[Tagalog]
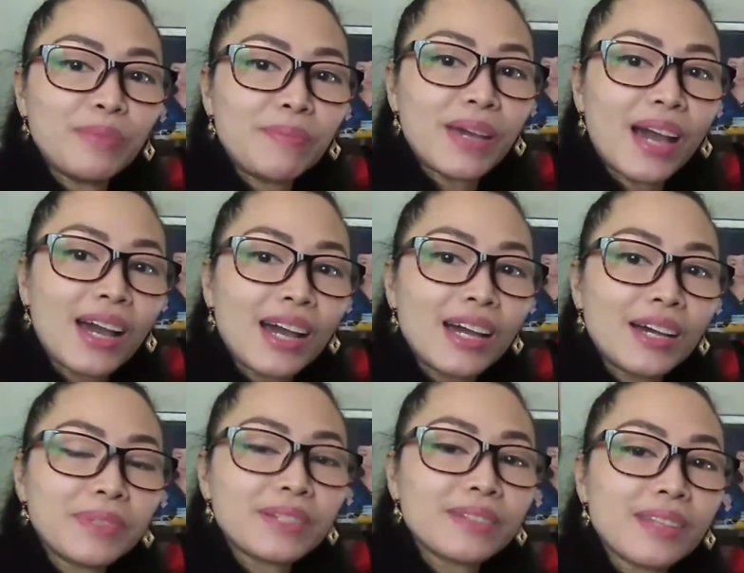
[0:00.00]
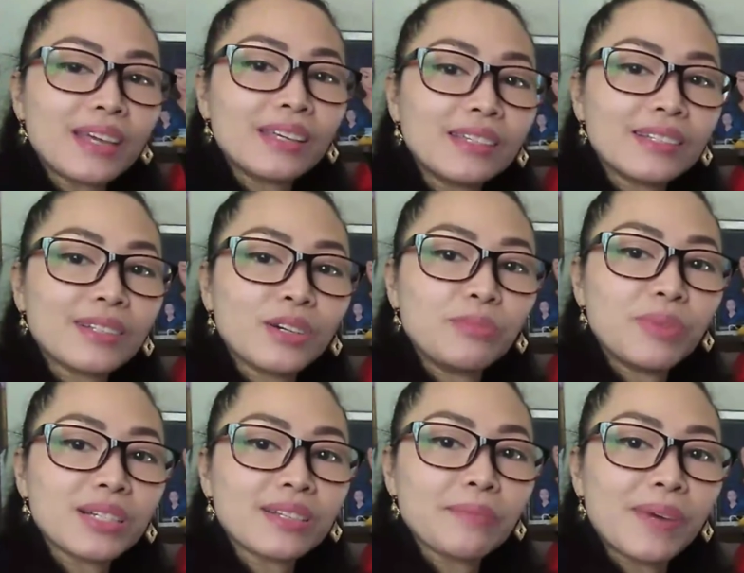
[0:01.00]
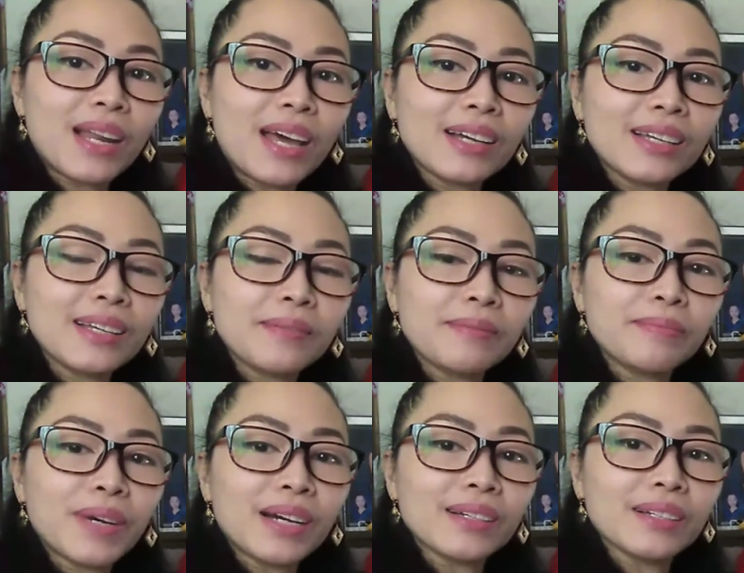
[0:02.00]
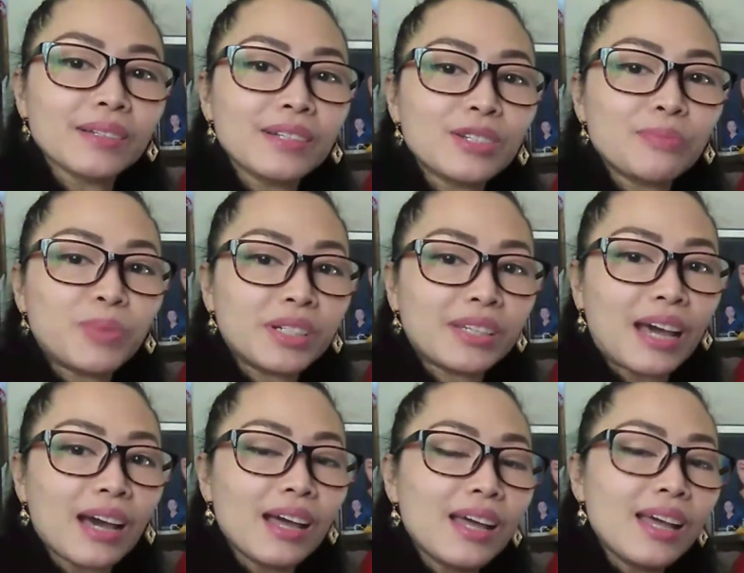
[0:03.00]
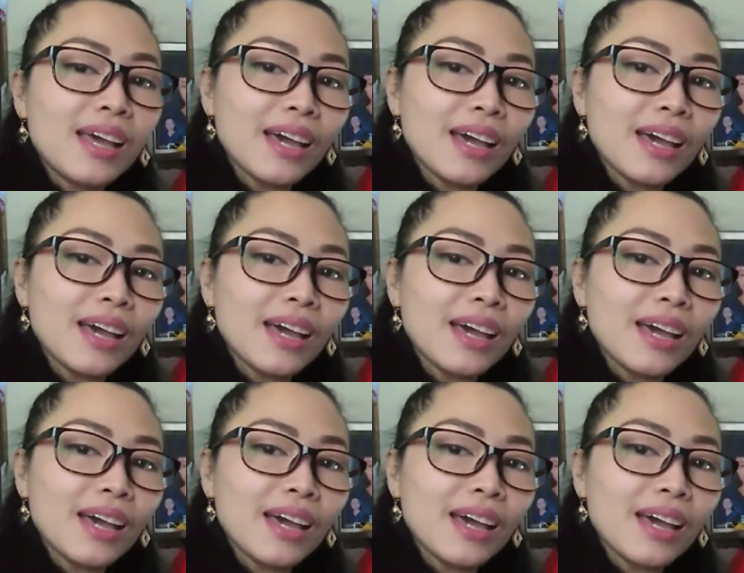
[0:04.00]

Baby Abs, thank you so much sa palaging pag-suporta.